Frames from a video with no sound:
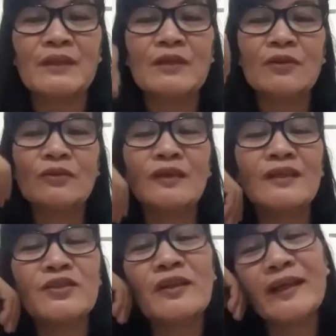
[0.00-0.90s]

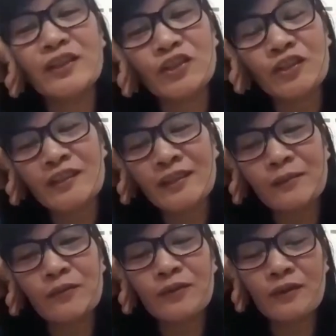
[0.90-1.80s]
Congratulations,
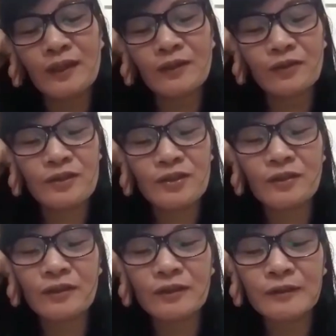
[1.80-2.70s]
Kabukong
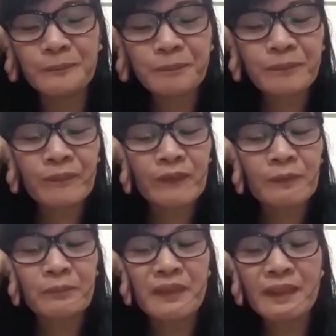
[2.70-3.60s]
Alonso.
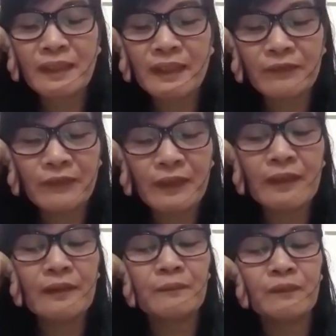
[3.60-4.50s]
BTV,
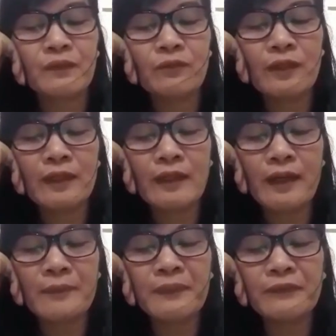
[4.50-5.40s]
we are
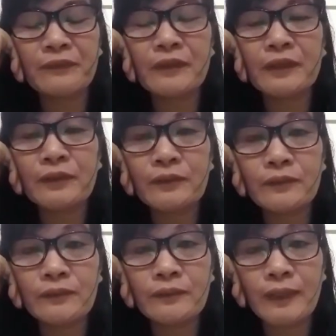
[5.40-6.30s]
happy for
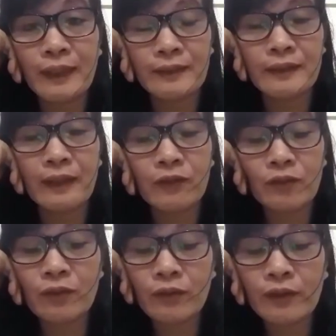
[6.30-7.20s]
you and thank you,
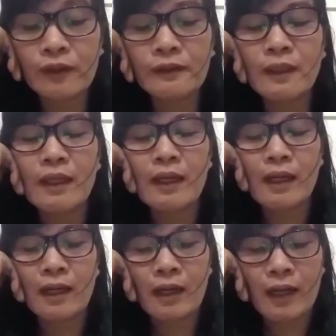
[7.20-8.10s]
Lord.
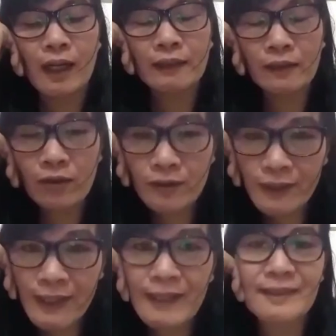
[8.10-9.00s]
At long
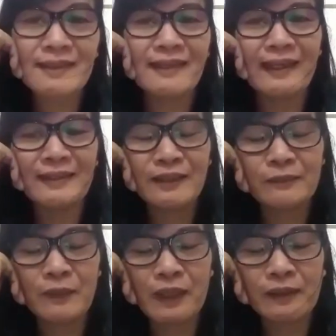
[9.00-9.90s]
last, legit
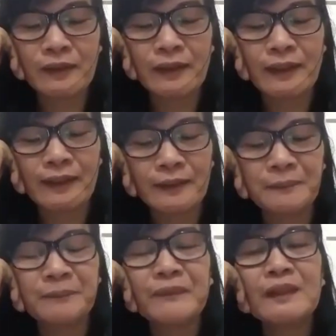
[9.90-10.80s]
vlogger ka na.
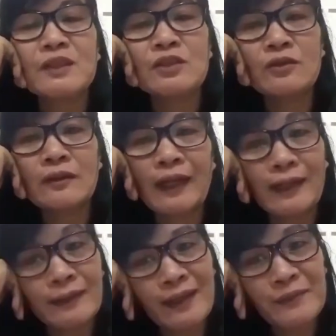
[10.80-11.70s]
So, kailan
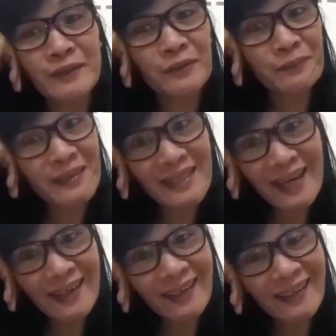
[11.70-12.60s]
tayo mag-uumpisa?